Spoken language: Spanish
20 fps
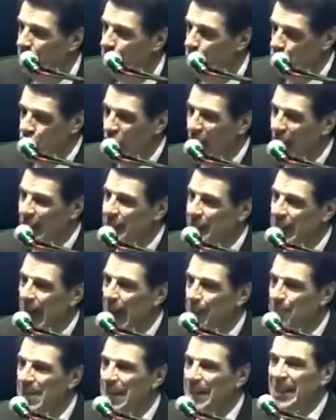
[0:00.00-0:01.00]
Usted
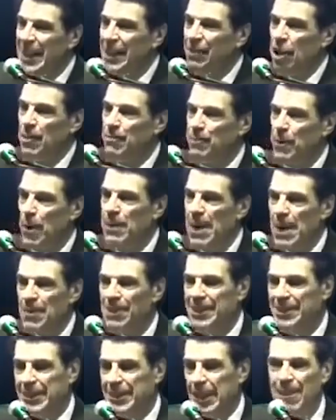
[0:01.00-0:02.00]
está metido en
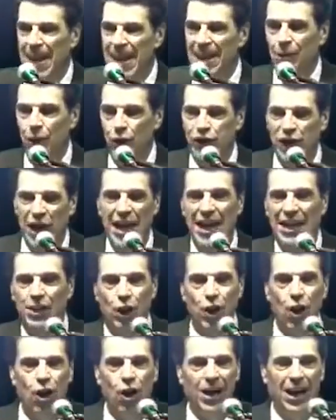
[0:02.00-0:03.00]
problemas tremendos, sea
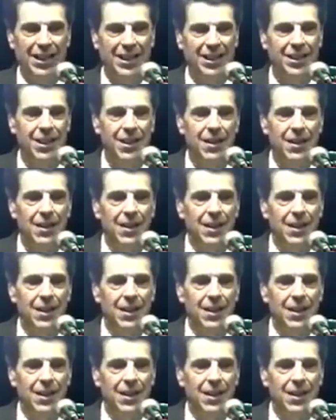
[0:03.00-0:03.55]
drogas,